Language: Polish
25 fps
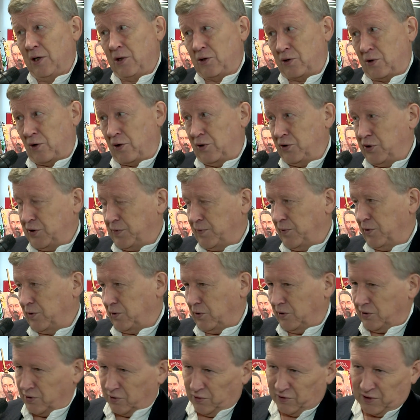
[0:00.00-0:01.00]
Że rolnictwo
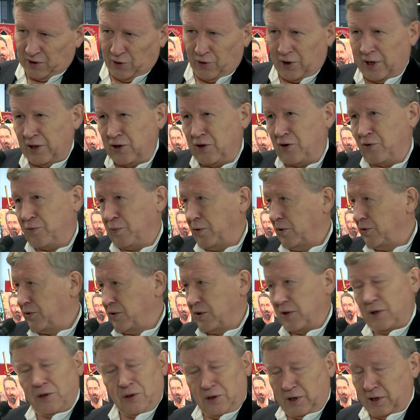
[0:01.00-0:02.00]
to jest do zaorania w
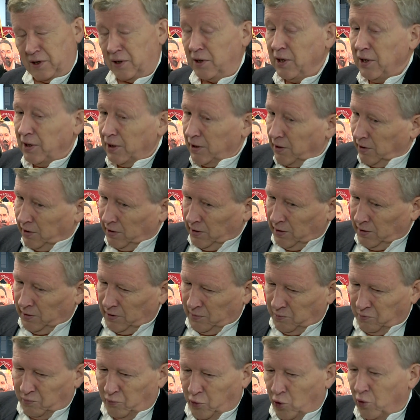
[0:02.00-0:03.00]
Polsce. Nie.
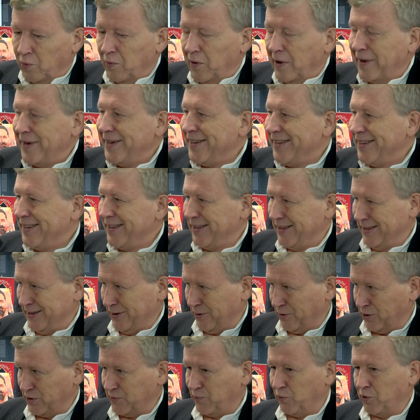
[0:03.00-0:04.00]
Boom
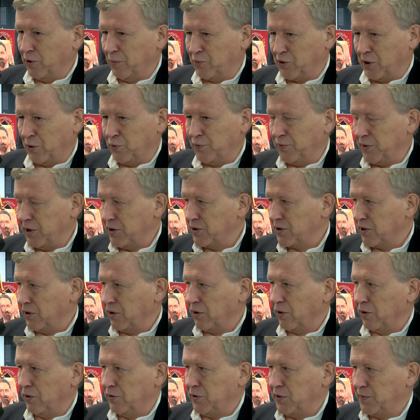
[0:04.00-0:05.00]
rozwój obszarów
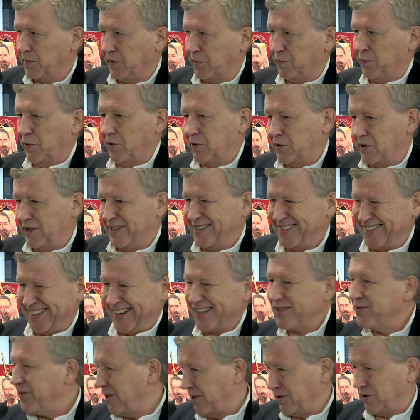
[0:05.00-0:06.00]
wiejskich i rolnictwa w Polsce jest
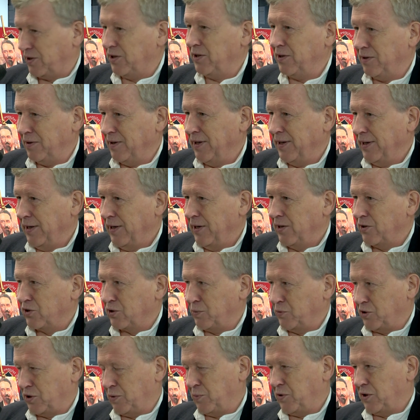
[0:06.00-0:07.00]
tak wielki,
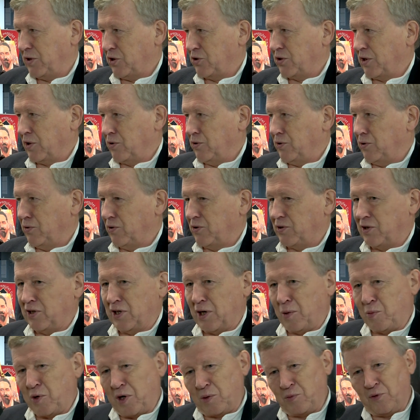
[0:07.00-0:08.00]
że my sobie też tego nie
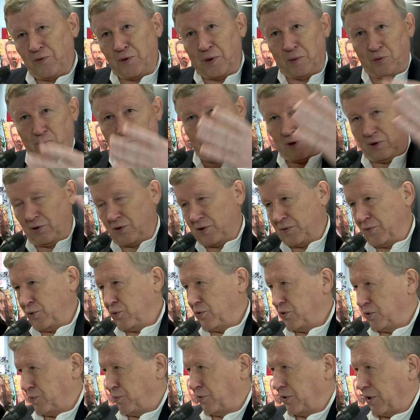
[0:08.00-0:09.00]
doceniamy. Jak mówiłem tutaj o
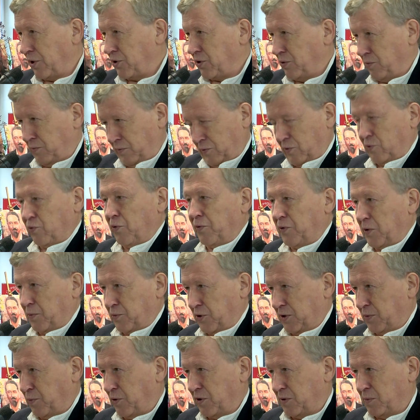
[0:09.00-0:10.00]
rozwoju gospodarczym, głównie
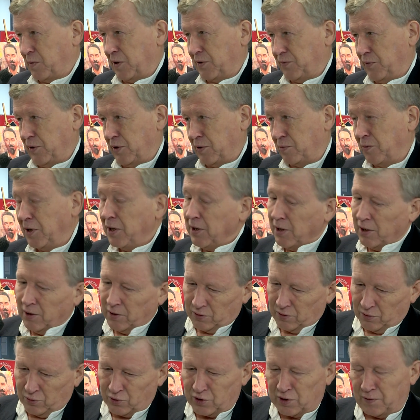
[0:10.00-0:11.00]
przez pryzmat firm,
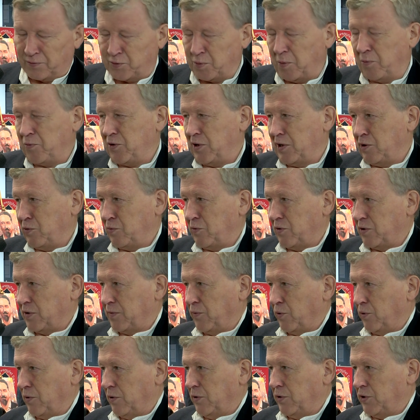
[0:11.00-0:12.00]
już nie wspominałem o
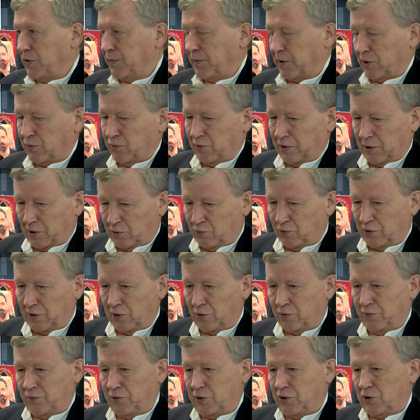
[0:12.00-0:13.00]
rozwoju rolnictwa, które,
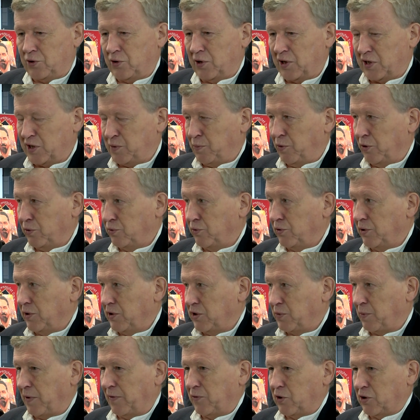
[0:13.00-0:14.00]
które również eksploduje
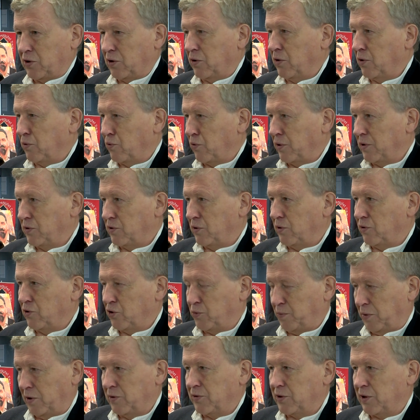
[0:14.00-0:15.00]
i sprawia, że
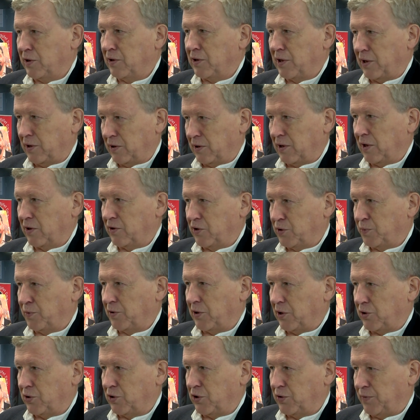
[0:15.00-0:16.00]
konkurencyjność Polski na rynkach
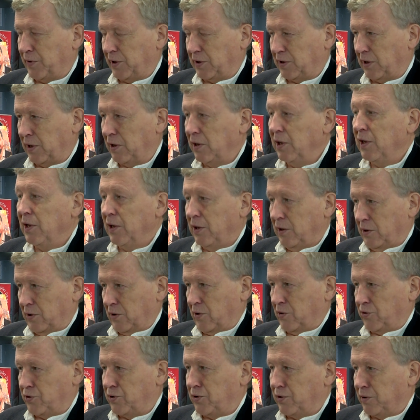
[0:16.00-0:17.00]
gospodarczych świata
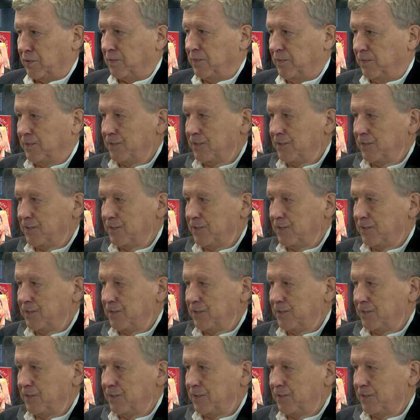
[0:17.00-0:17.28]
rośnie.